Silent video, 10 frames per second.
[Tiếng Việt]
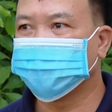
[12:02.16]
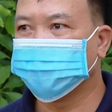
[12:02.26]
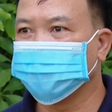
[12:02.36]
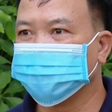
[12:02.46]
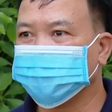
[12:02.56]

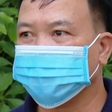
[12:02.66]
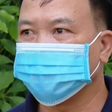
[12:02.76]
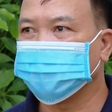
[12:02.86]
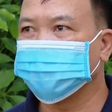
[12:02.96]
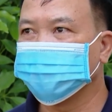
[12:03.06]
và thứ
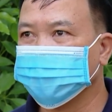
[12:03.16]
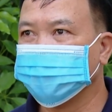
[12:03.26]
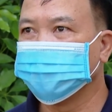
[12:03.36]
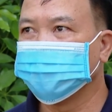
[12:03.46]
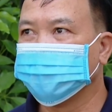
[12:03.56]
hai
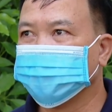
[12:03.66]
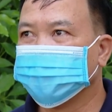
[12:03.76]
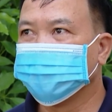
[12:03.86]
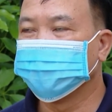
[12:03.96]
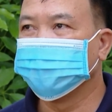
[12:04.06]
là
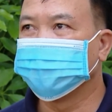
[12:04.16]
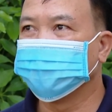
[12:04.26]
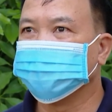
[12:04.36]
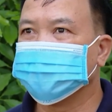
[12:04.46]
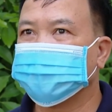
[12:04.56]
cũng phối với
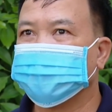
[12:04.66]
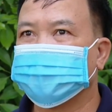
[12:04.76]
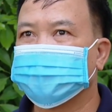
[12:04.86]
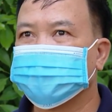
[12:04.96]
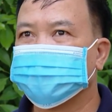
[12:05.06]
kết hợp
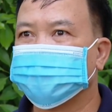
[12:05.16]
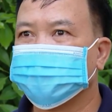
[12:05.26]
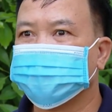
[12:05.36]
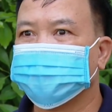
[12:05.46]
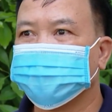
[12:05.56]
cùng với các
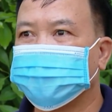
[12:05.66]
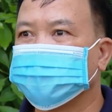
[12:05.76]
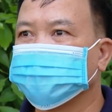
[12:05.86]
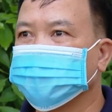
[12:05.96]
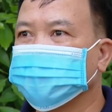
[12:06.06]
ban ngành đoàn
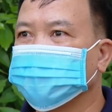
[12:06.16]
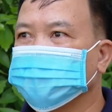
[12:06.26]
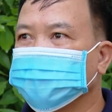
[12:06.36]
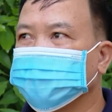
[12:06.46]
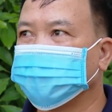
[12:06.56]
thể
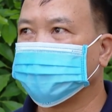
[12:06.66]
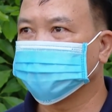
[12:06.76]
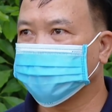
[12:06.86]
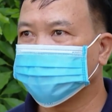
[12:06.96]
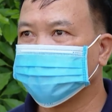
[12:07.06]
để
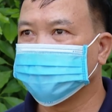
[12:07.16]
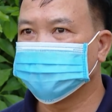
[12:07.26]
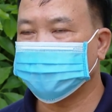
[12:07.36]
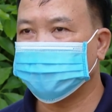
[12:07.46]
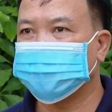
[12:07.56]

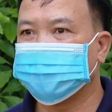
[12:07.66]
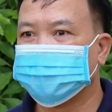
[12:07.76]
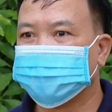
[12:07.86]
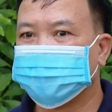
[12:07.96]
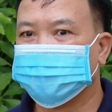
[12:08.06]

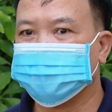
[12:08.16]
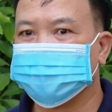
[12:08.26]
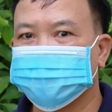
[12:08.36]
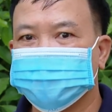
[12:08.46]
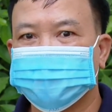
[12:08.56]
làm cho nó
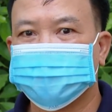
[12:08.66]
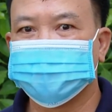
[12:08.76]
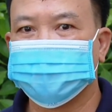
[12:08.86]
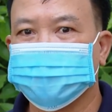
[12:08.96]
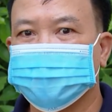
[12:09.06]
tốt hơn những cái
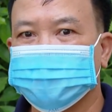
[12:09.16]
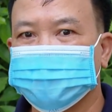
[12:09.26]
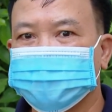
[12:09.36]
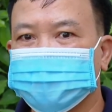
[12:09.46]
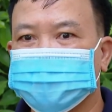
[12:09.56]
công việc
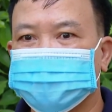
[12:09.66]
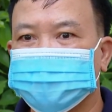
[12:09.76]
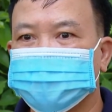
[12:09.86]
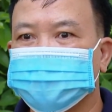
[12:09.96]
mình được giao.